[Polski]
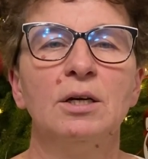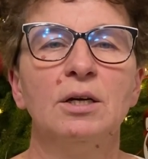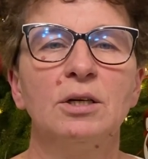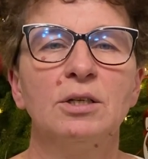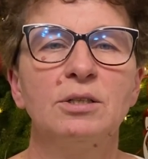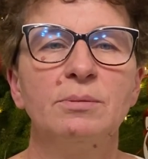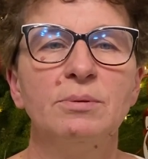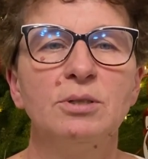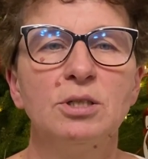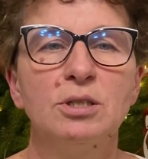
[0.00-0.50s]

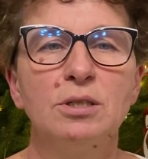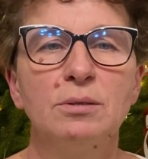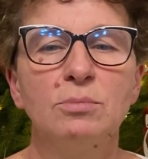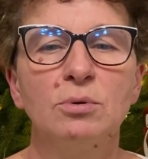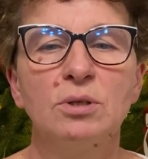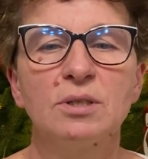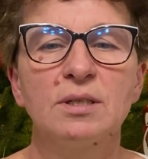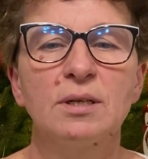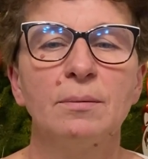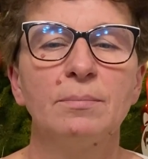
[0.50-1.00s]
gdzie będziecie
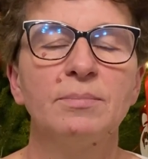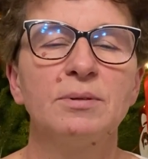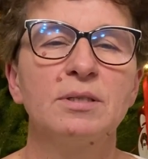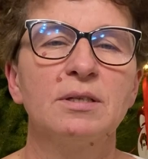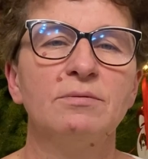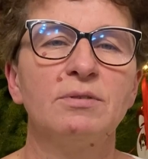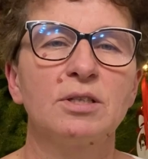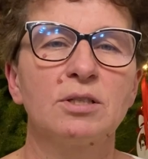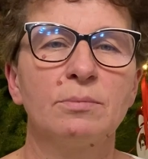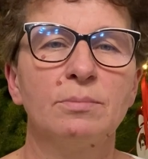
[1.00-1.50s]
mogli
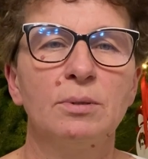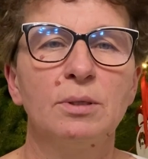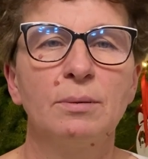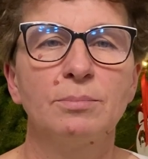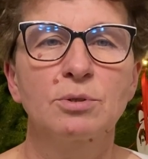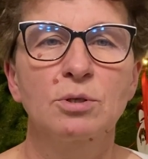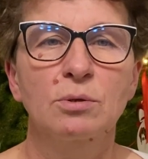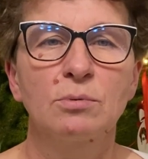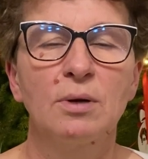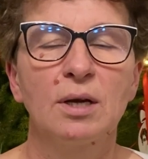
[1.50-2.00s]
zapisywać sobie na
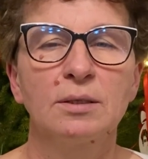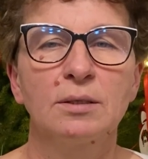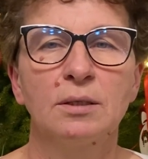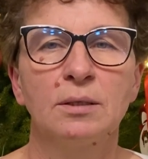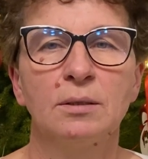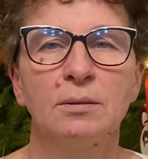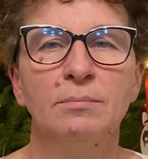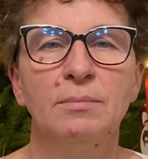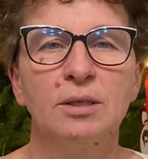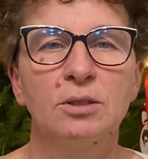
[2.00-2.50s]
przykład
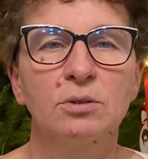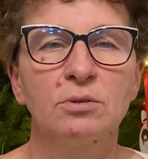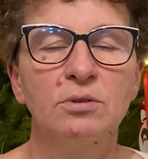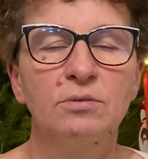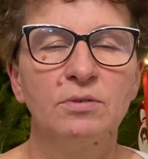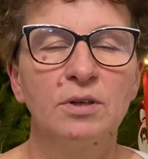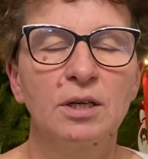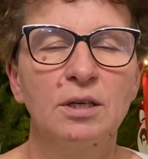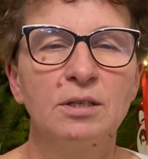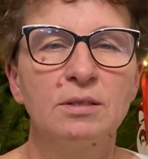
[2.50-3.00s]
metody,
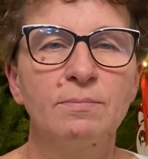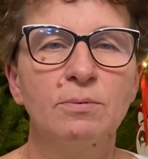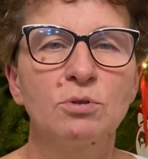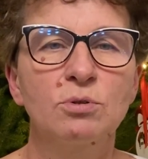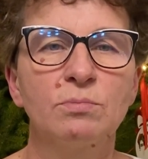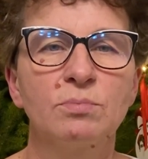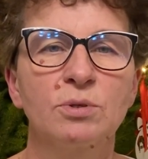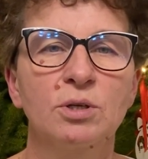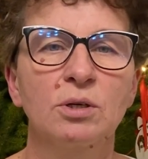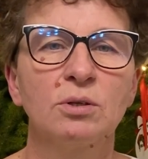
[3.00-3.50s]
w jaki
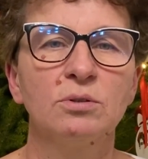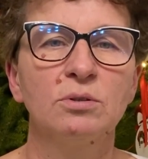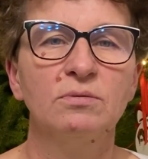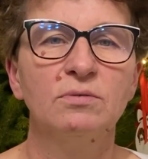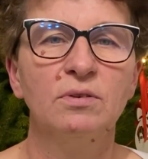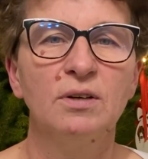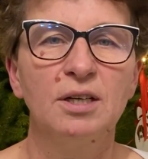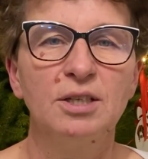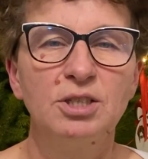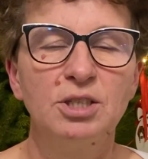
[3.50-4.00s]
sposób
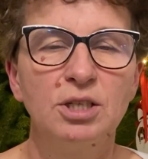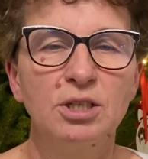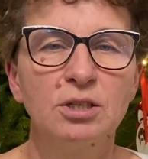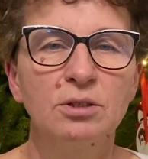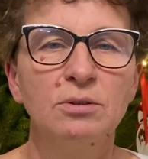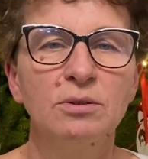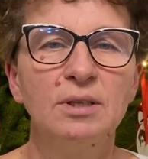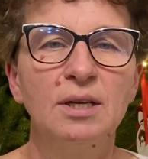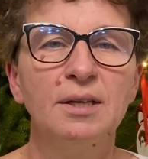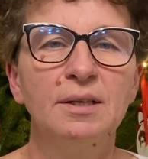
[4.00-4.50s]
przygotowywaliście się
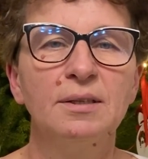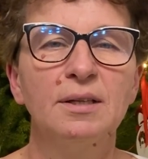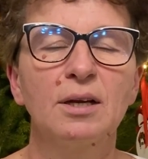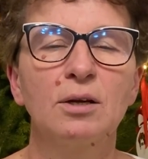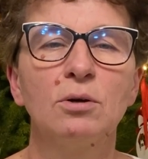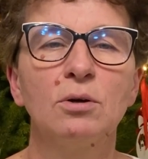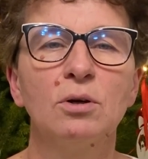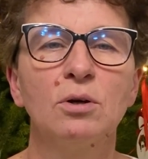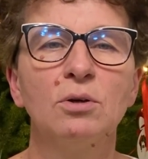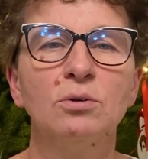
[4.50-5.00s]
do
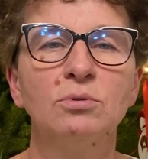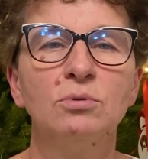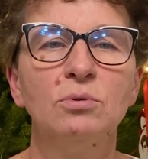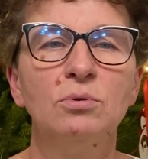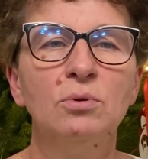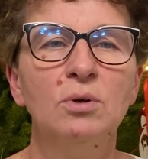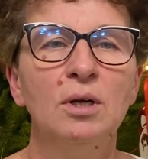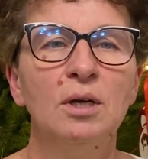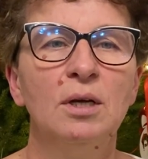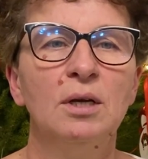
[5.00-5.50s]
danego
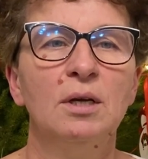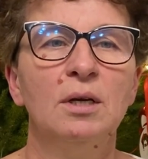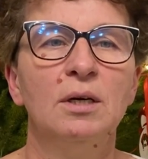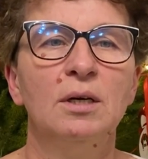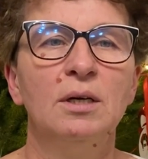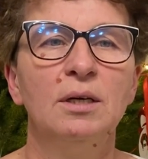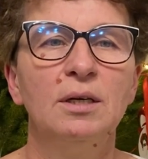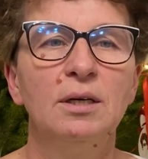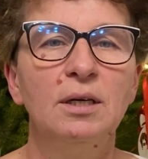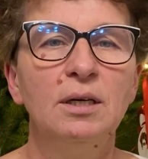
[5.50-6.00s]
lotu,
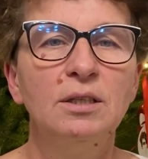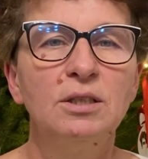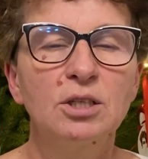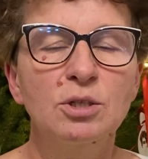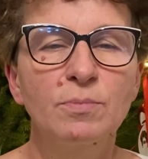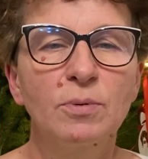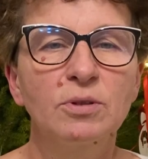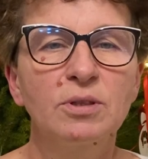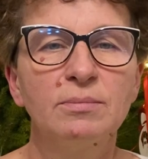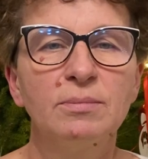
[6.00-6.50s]
E, i też
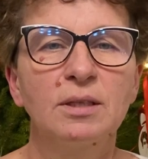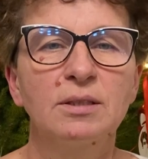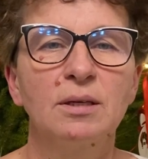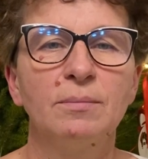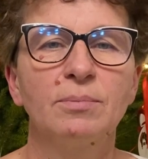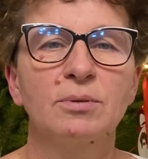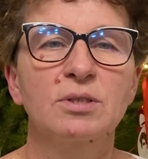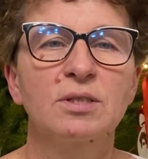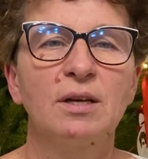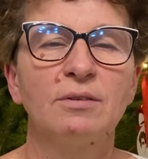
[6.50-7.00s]
potem na
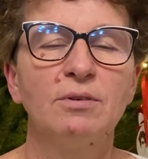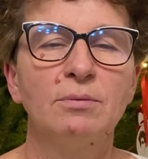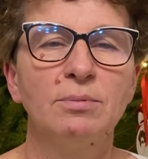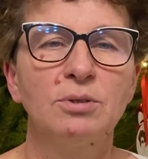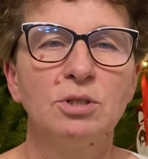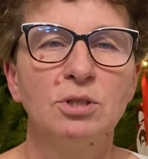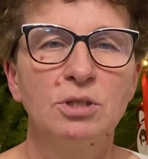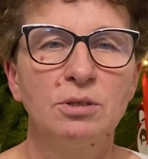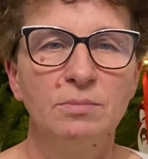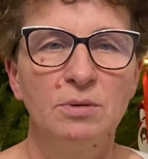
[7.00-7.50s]
tej podstawie
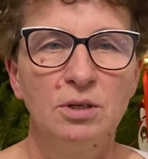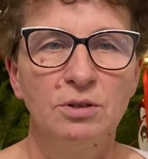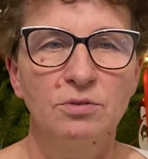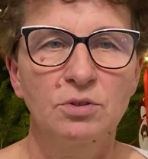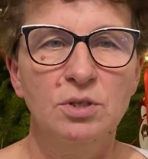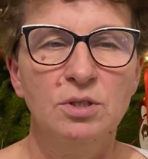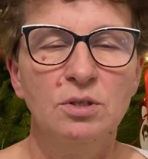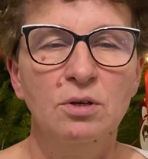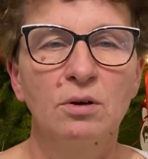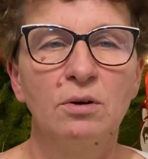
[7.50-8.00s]
będziecie mieli
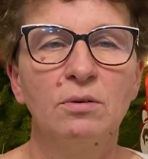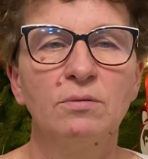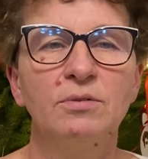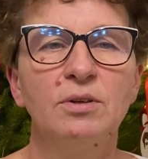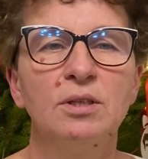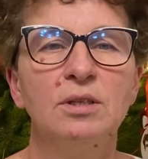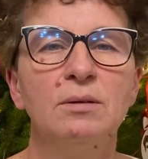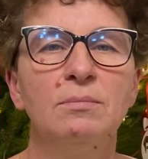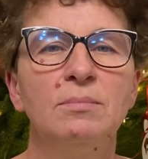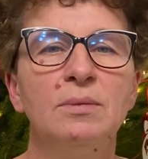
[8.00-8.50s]
wszystko w
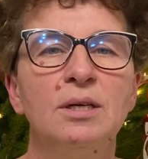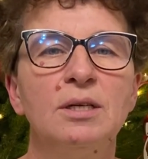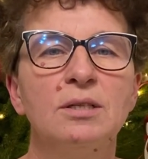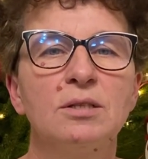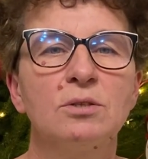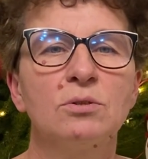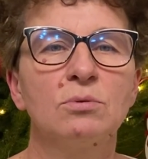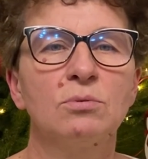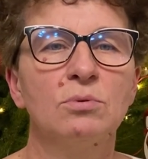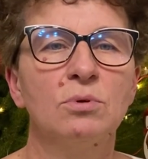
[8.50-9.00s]
jednym
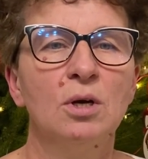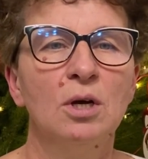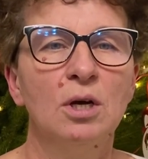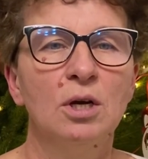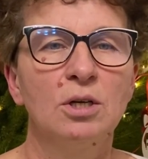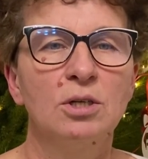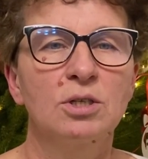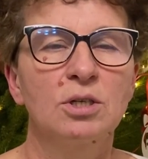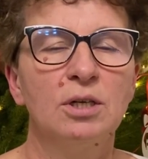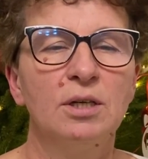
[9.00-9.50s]
miejscu,
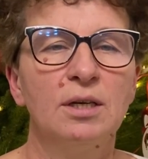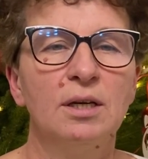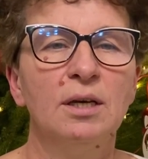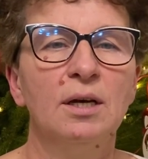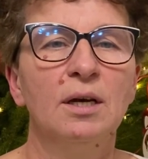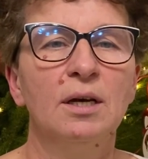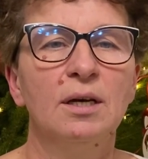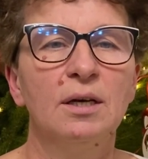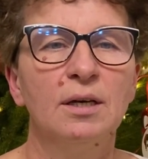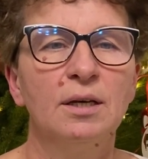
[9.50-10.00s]

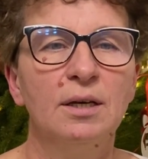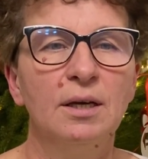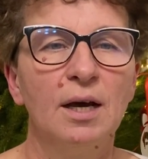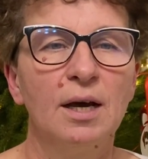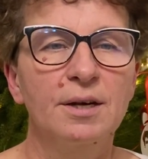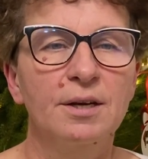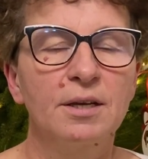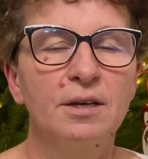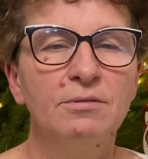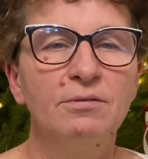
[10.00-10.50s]
czyli e,
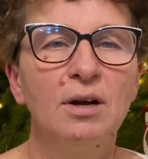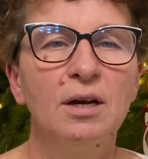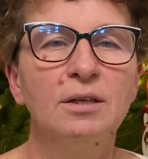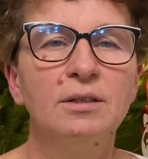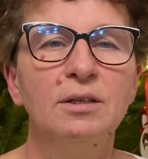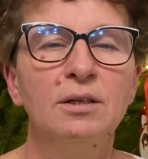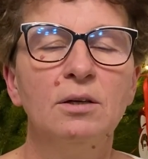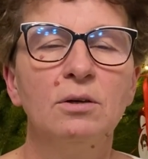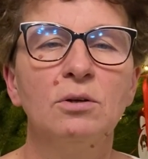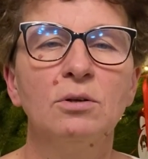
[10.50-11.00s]

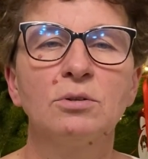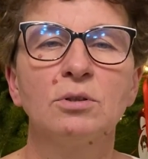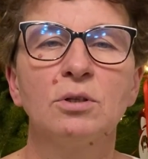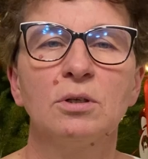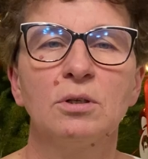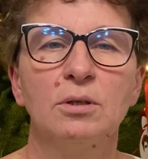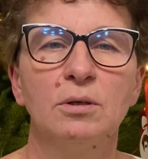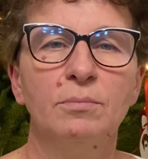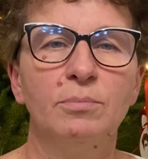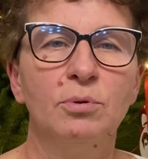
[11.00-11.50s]
archiwalny lot
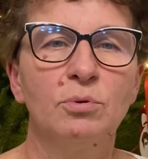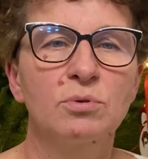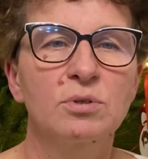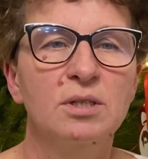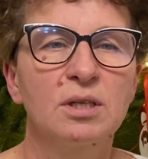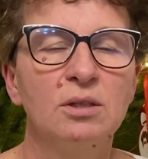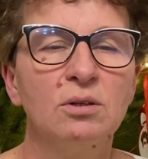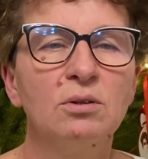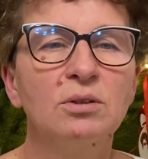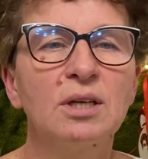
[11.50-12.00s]
e, plus
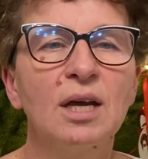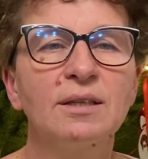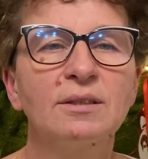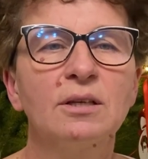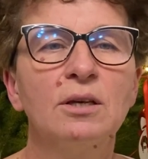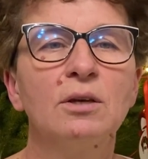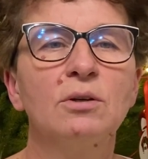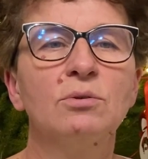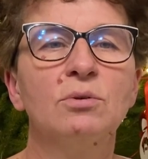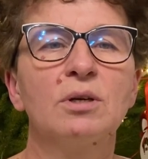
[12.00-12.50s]
te
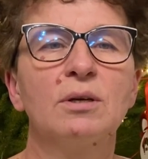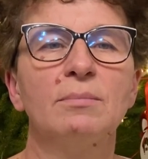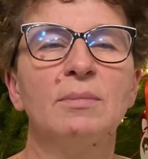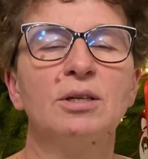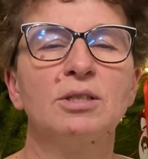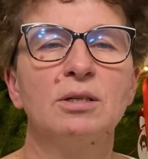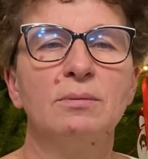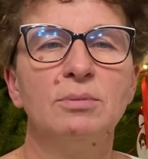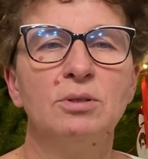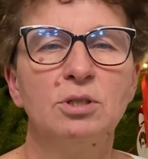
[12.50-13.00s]
notatki, które
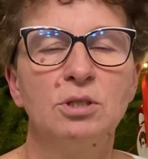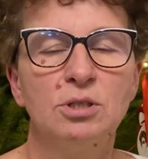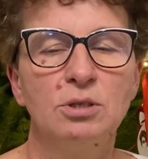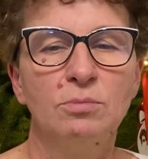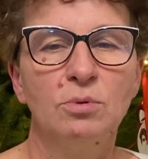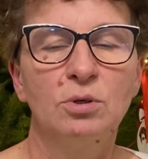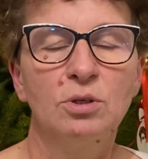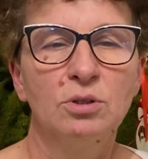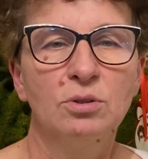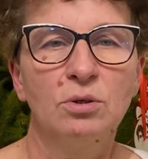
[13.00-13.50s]
macie, będziecie
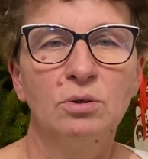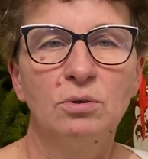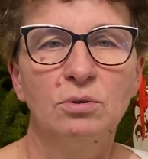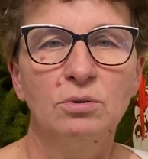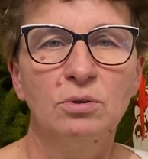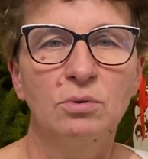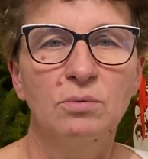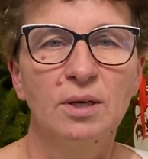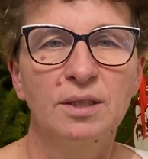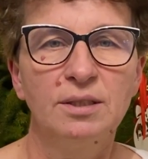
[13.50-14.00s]
mogli to
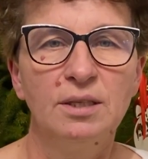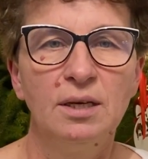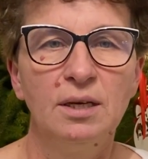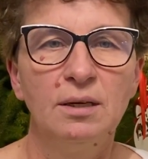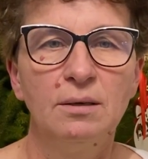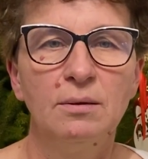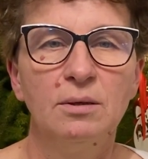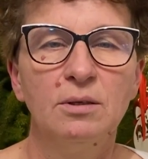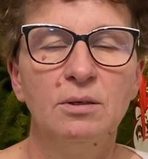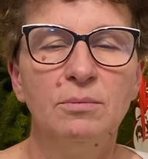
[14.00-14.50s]

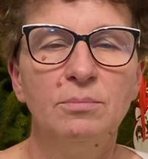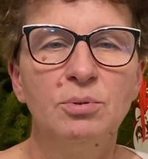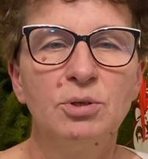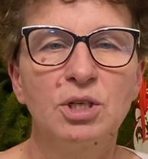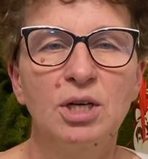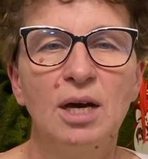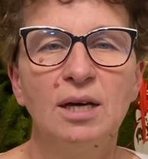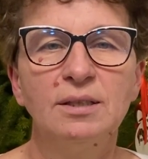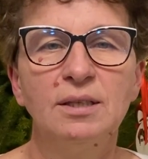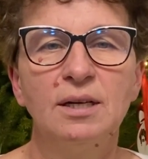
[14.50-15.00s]
dokładniej
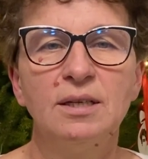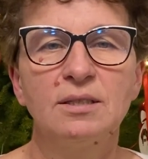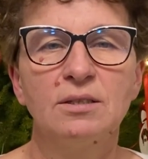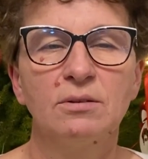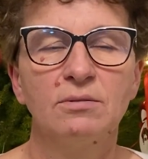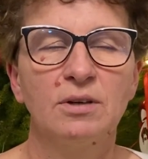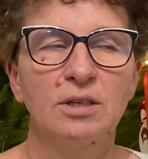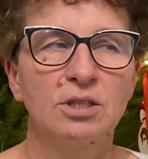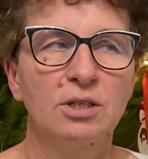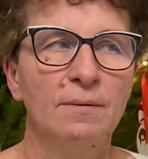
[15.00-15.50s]

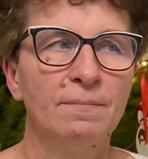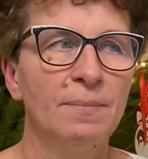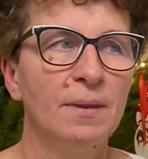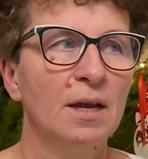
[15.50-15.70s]
przeanalizować.